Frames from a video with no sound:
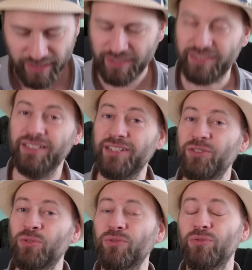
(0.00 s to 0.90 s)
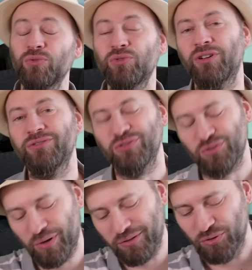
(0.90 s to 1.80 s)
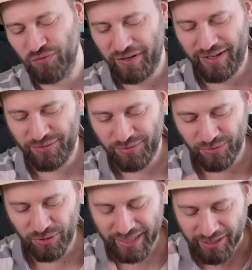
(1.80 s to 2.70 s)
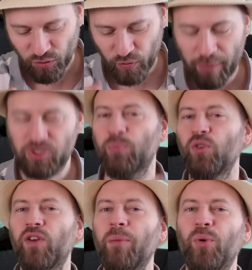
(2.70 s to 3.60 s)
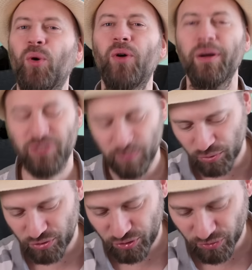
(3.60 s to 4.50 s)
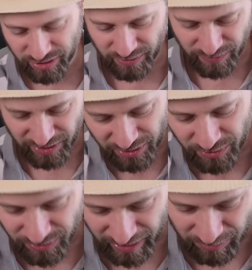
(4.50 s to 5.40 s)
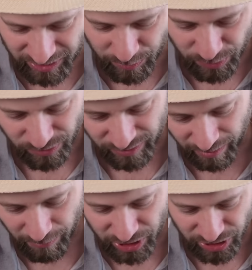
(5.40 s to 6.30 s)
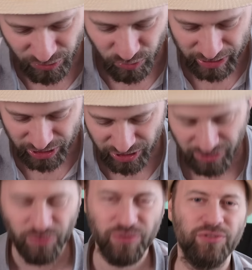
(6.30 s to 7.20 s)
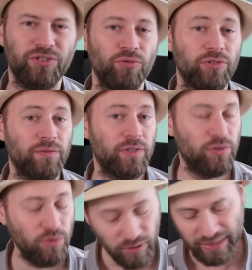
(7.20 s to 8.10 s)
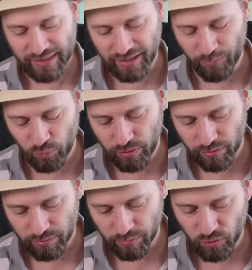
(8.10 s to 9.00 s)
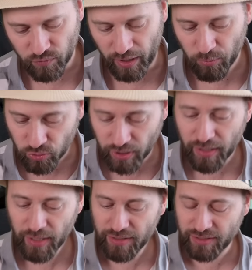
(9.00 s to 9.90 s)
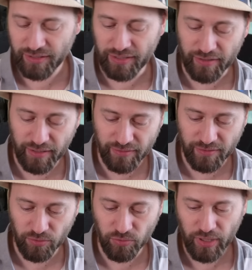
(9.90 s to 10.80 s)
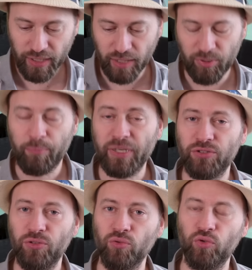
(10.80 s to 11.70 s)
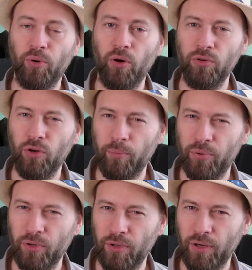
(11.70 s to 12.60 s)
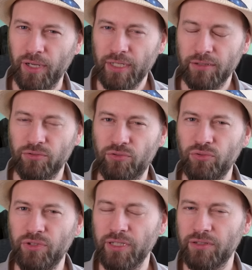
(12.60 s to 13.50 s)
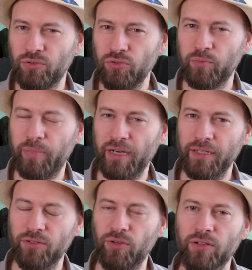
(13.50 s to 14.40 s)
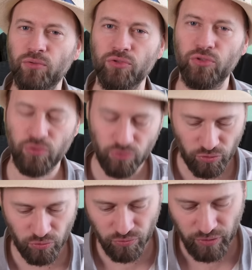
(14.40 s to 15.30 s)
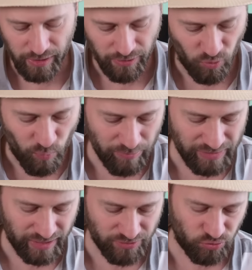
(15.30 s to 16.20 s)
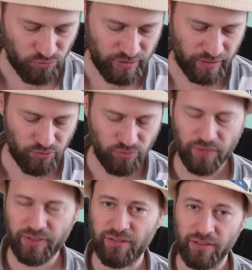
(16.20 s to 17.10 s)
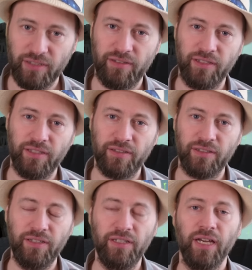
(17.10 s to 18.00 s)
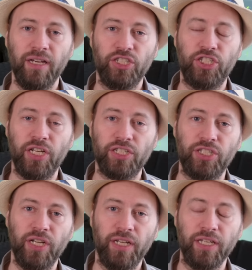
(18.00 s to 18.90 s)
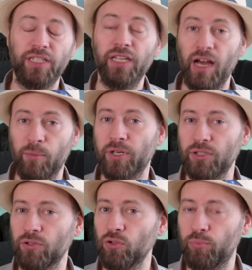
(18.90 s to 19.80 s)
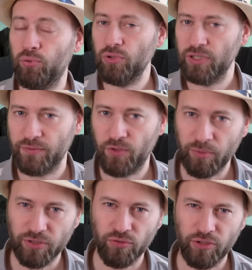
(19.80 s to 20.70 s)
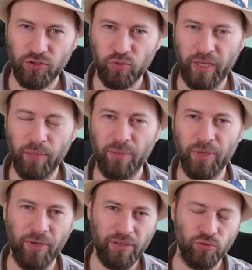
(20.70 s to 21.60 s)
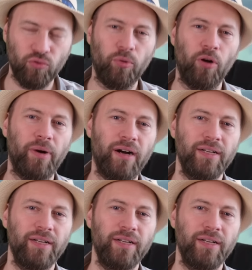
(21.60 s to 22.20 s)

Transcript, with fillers: ça c'est les noms qu'on donne, histoire de, voilà, de, faire un petit peu vaporeux, un petit peu scientifique, euh, un petit peu euh, magico-magique, euh, scientifico. Et puis, puis voilà, mais en tout cas, ce qui est certain, c'est que eh bien, personne ne comprend l'ampleur du Nexus Paria, de la construction, même Draxus, Draxus, vous savez, c'est l'inquisitrice qui cherche et qui a a priori le plus d'informations sur Nexus Paria, bah, même elle ne comprend pas